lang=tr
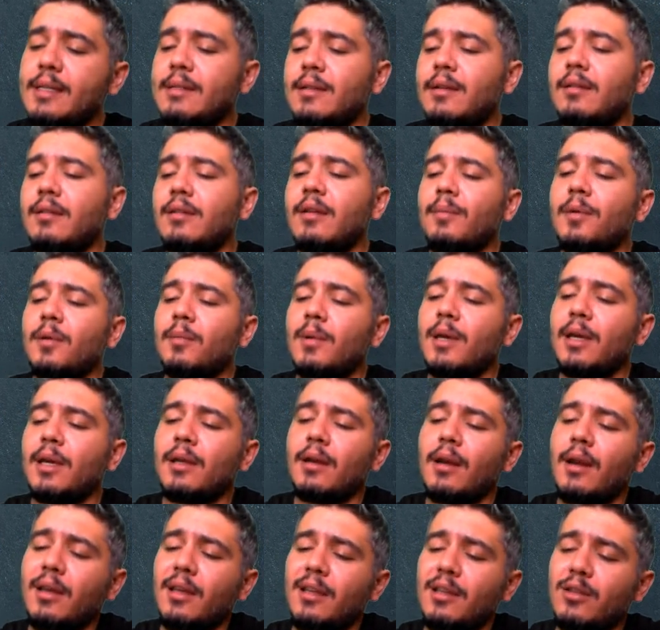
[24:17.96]
asitle tepkime
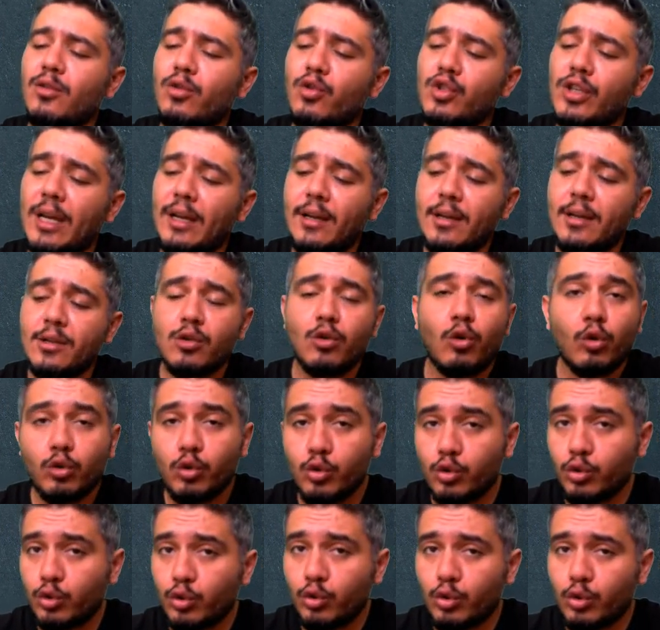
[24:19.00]
girerek hidrojen gazı
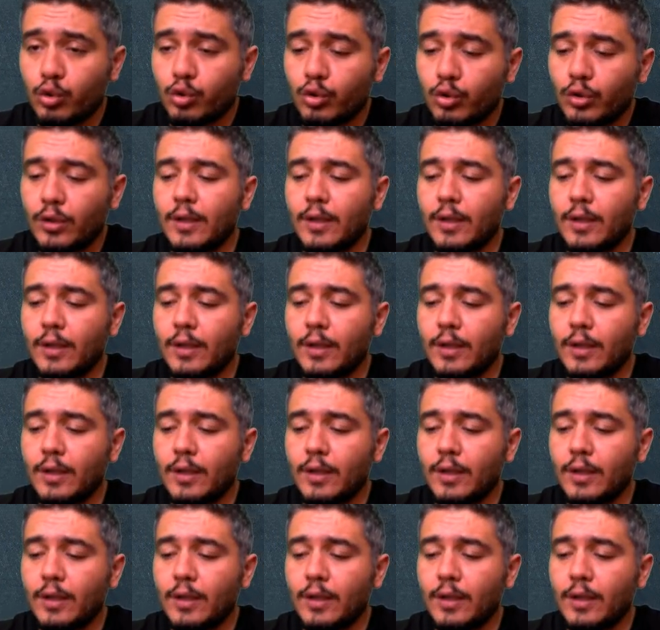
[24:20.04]
oluşturur.